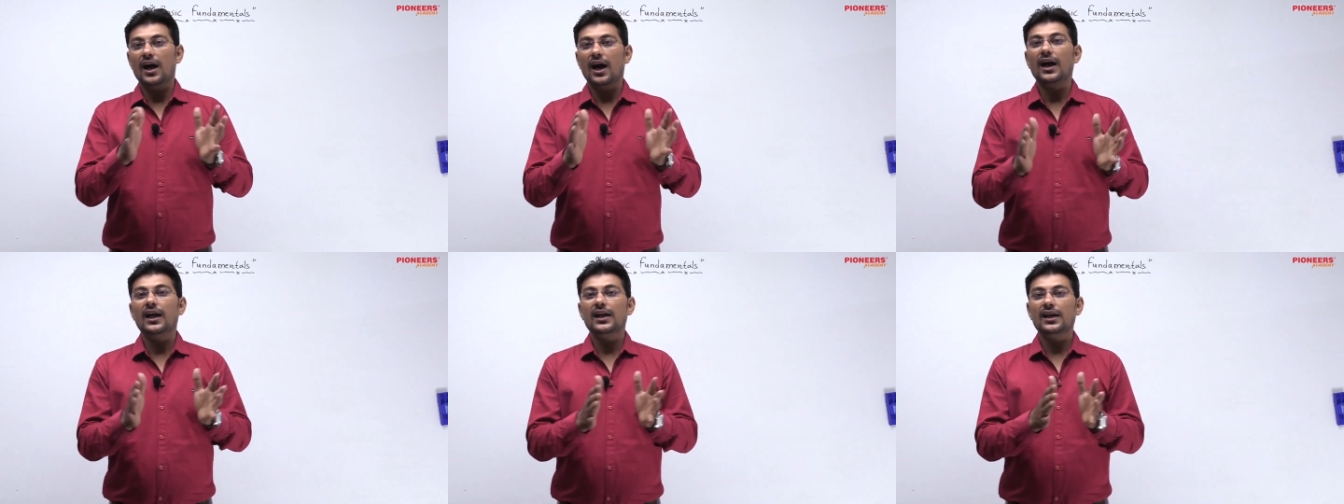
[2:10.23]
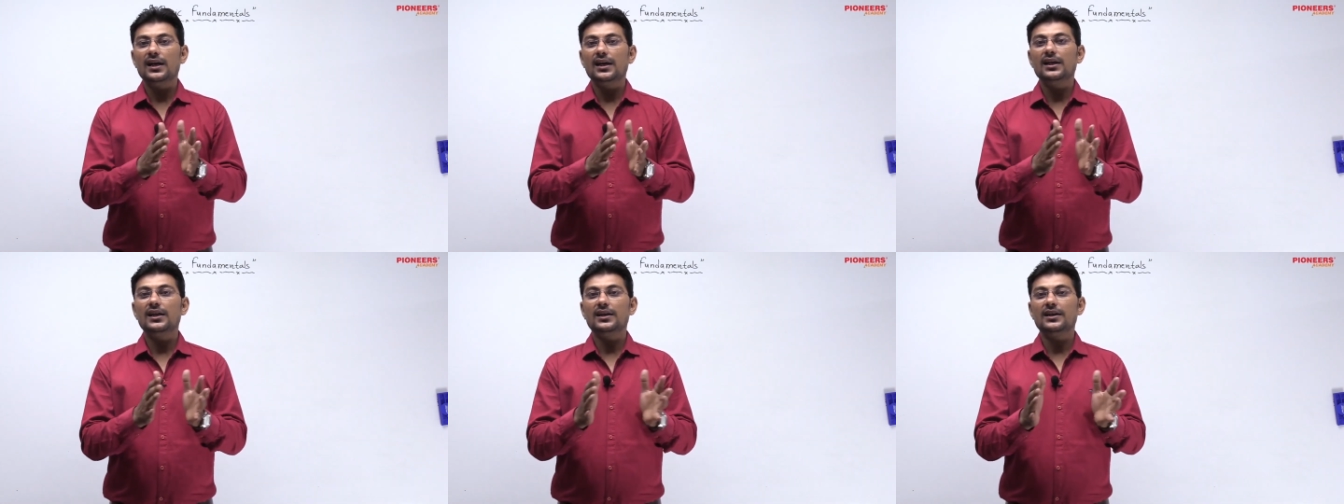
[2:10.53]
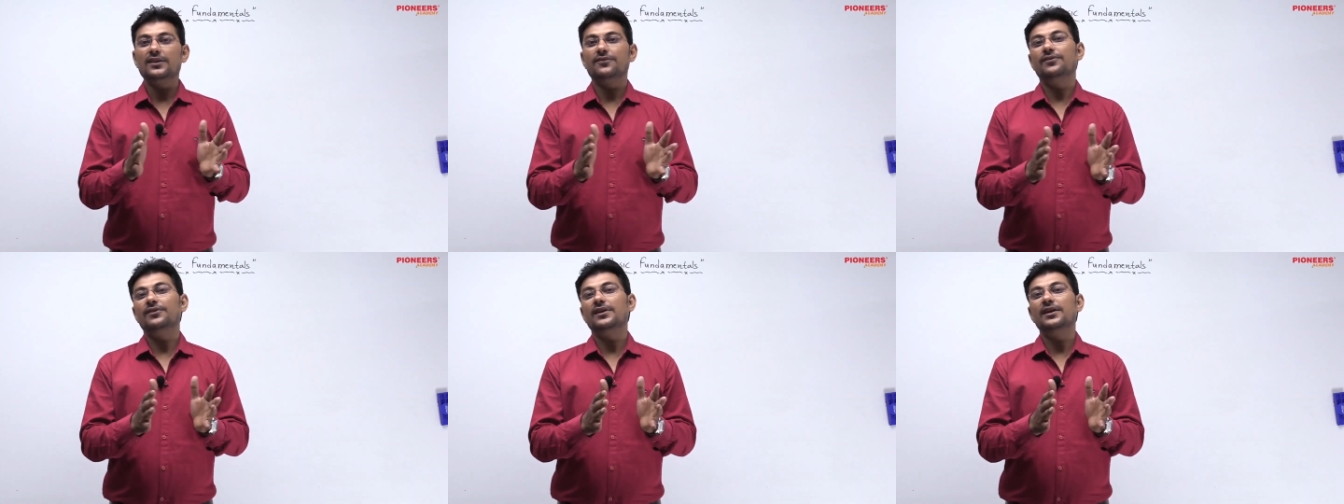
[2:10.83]
अलग अलग
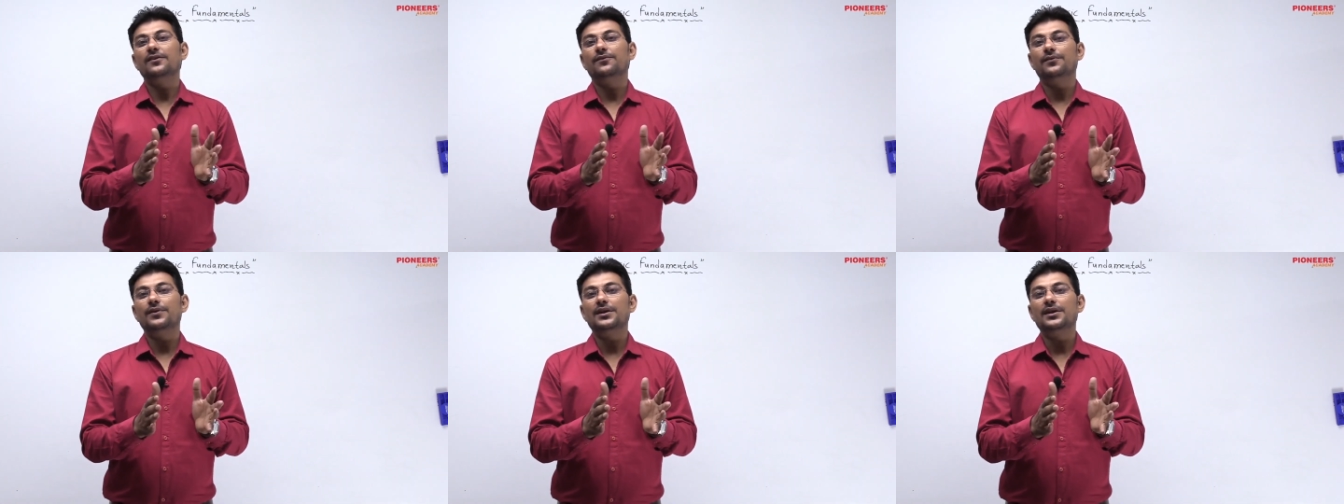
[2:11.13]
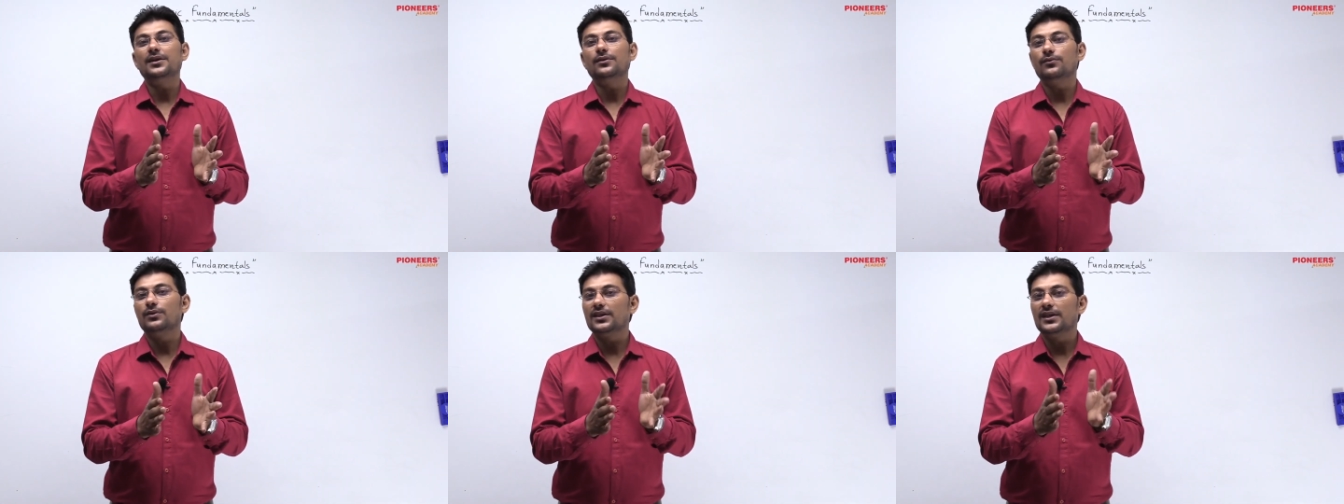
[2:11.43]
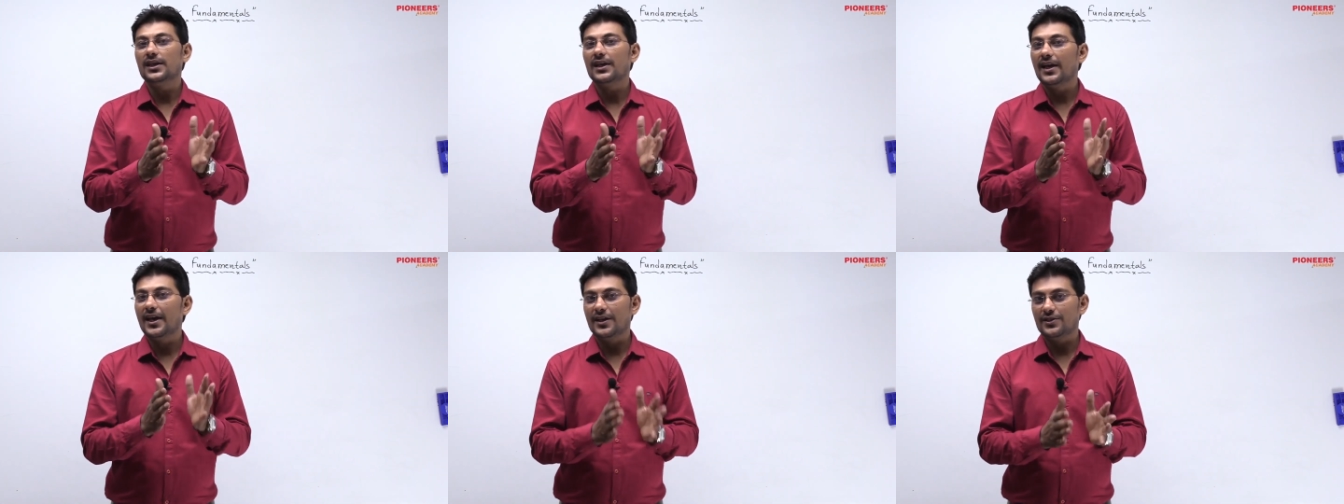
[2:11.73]
डिफरेंट डिफरेंट
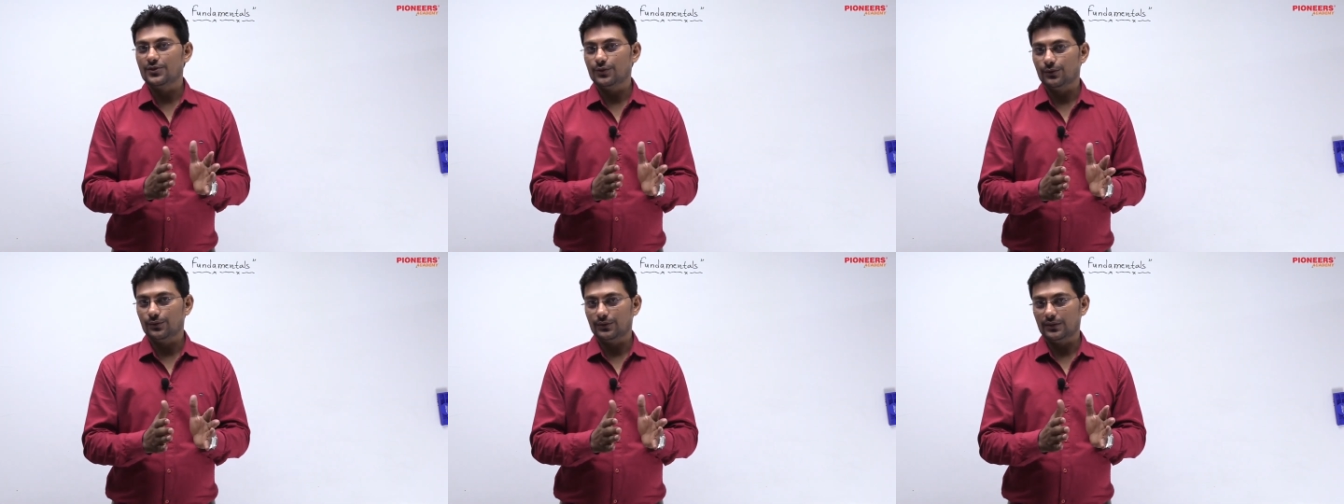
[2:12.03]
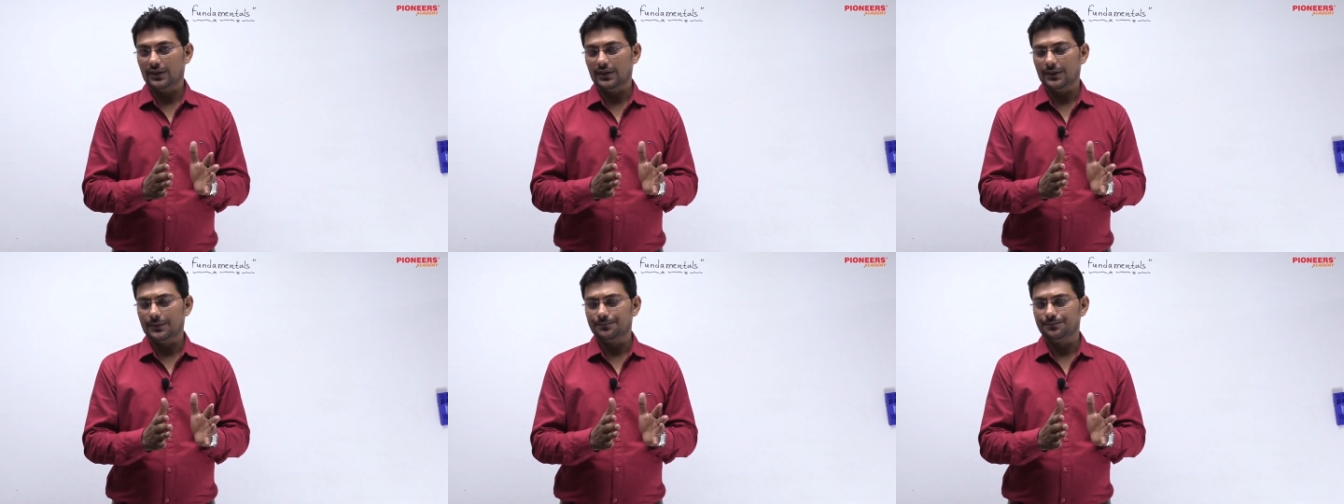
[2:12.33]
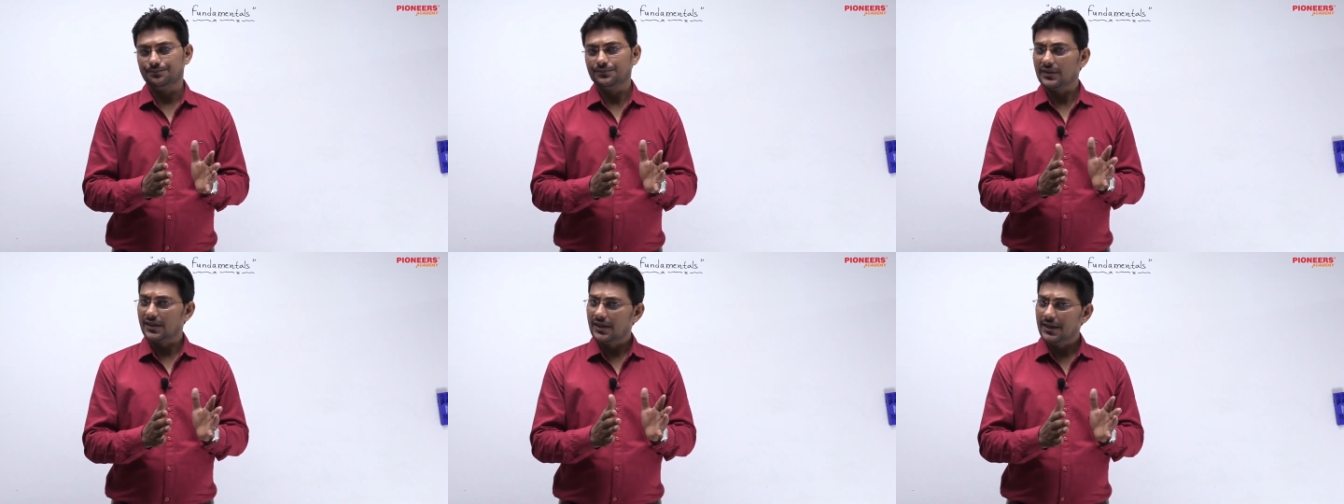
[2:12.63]
उनकी एज होती है
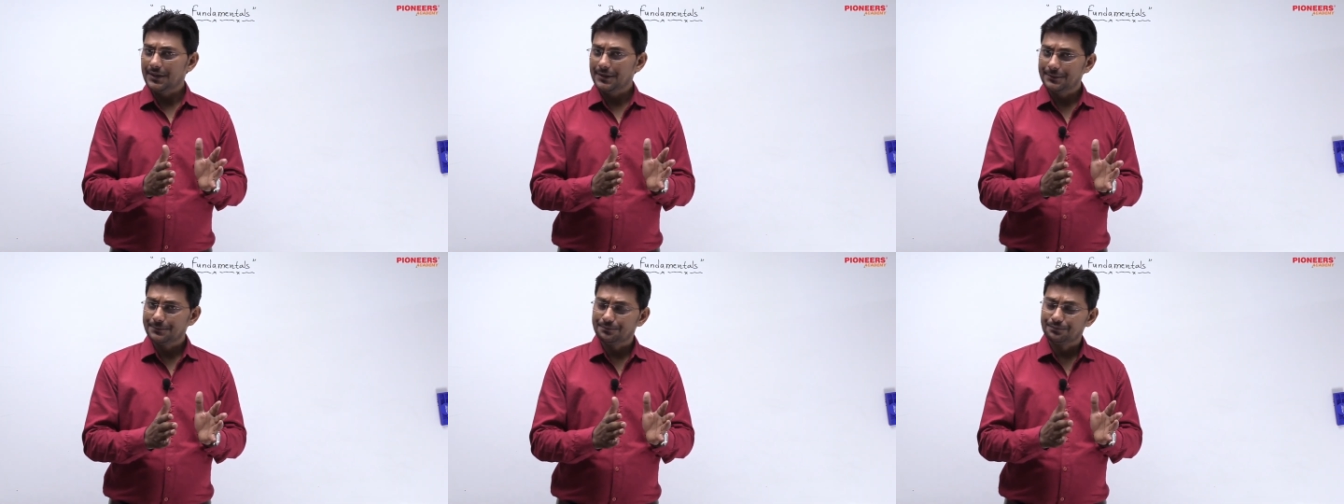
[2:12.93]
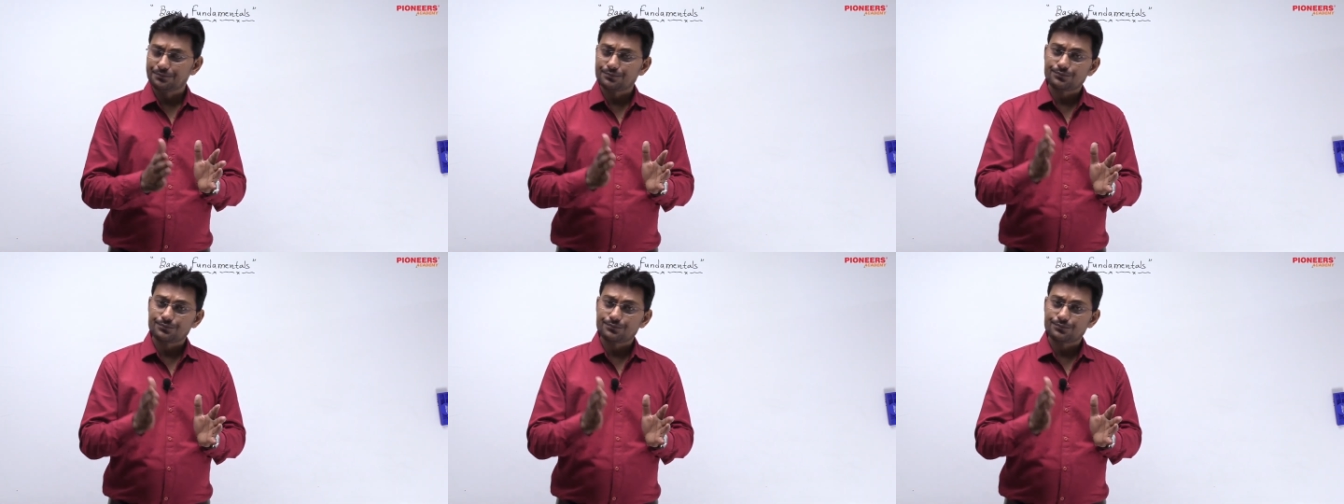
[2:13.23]
राइट